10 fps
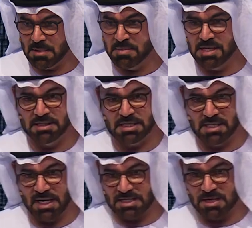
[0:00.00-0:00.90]
مثل
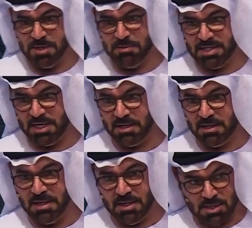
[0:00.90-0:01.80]
تسلا على سبيل المثال
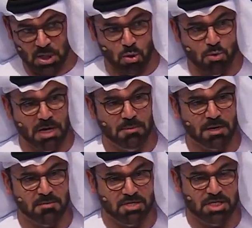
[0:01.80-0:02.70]
تقوم على
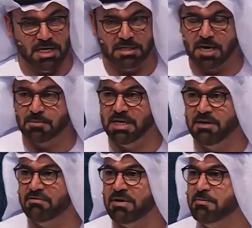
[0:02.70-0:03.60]
البرمجيات 40%
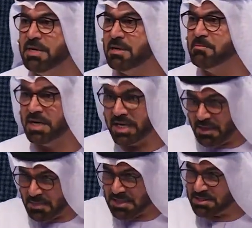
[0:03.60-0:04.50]
من
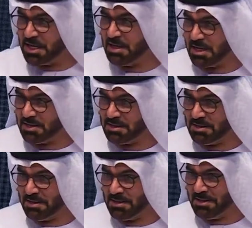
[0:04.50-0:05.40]
قيمة السيارات
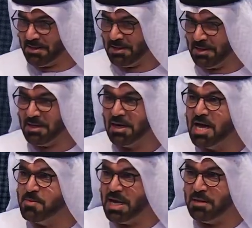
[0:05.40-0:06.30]

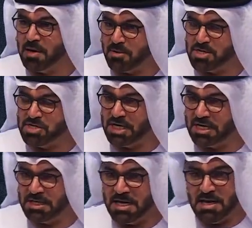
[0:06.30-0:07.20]
قائمة على البرمجيات
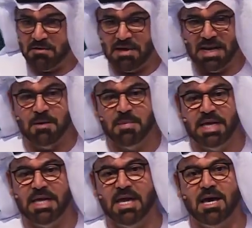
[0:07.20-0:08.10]

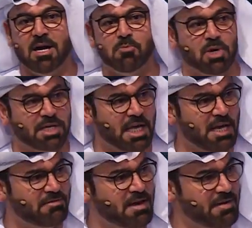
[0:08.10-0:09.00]
فالعملية
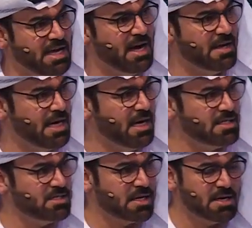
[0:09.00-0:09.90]
مختلفة في هذا
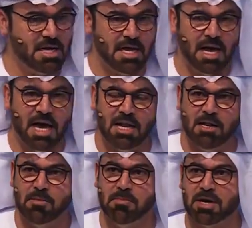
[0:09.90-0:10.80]
العصر
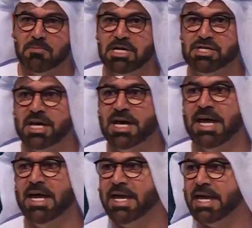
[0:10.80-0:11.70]
البرمجة
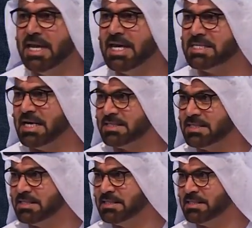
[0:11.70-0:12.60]
هي الأساس